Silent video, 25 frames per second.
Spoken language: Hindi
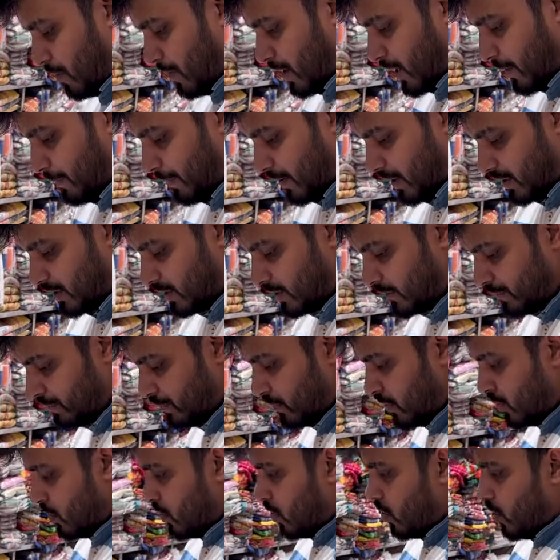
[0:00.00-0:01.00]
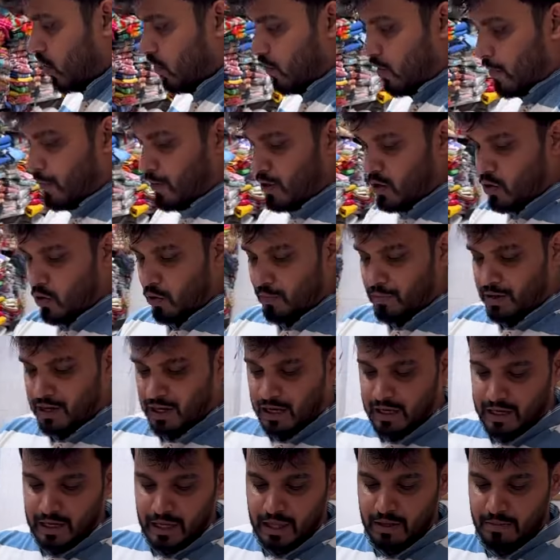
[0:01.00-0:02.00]
हमारे पास वो भी
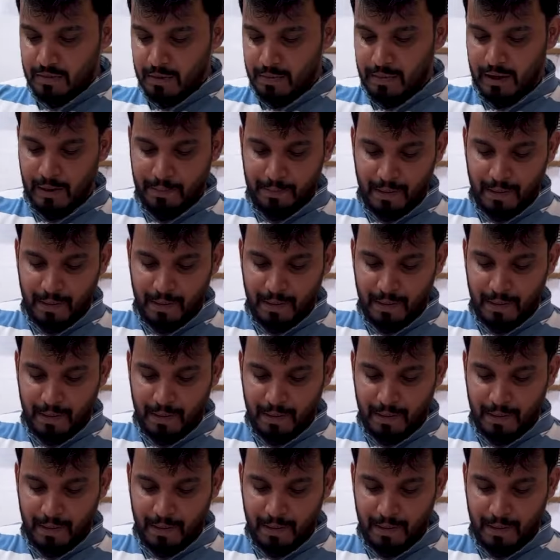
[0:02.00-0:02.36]
नॉमिनल रेंज में मतलब